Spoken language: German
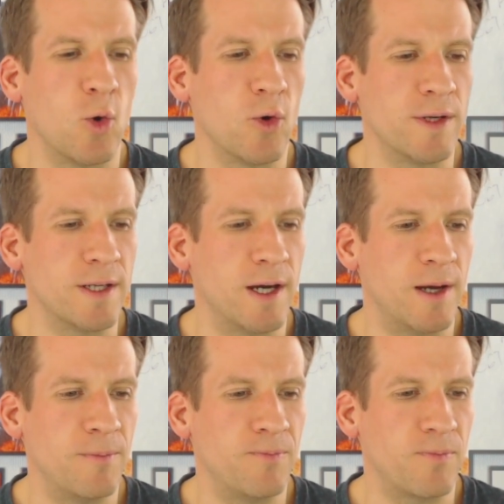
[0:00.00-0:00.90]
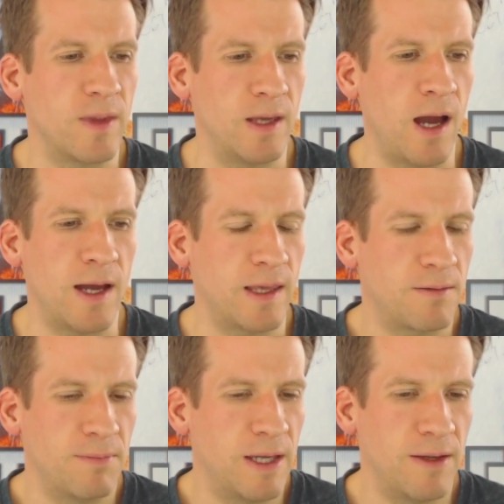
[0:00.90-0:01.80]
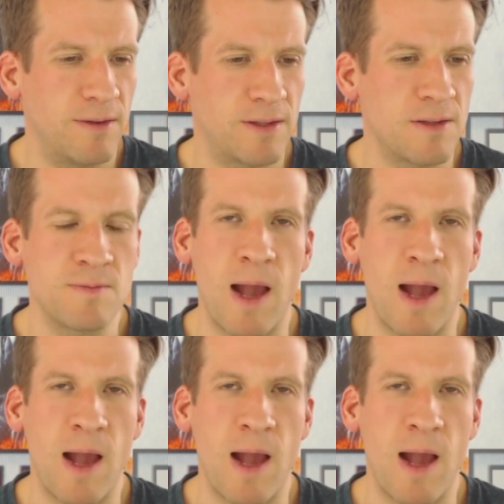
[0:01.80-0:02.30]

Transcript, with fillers: Und ähm, ja, ich, äh, es, es,